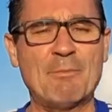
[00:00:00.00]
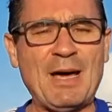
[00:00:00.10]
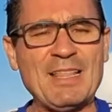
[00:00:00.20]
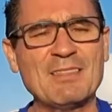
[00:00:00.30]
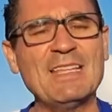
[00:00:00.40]

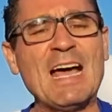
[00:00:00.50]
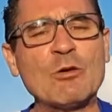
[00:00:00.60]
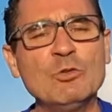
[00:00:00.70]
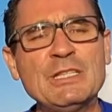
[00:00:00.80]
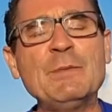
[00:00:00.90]
padecía
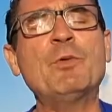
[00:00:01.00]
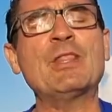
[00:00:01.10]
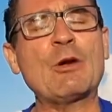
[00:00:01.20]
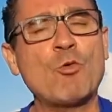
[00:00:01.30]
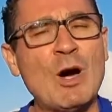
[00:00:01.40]
algún tipo
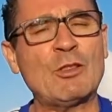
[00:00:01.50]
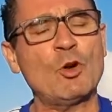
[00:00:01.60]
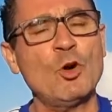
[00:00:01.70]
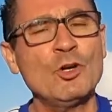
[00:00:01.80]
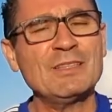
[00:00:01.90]
de
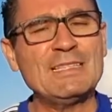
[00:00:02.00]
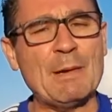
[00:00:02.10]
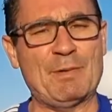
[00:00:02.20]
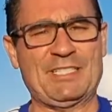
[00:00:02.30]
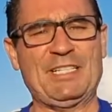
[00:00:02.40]
cuadro
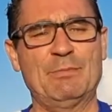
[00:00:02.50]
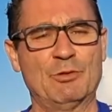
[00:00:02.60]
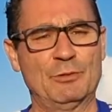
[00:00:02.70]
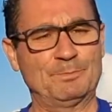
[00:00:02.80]
depresivo,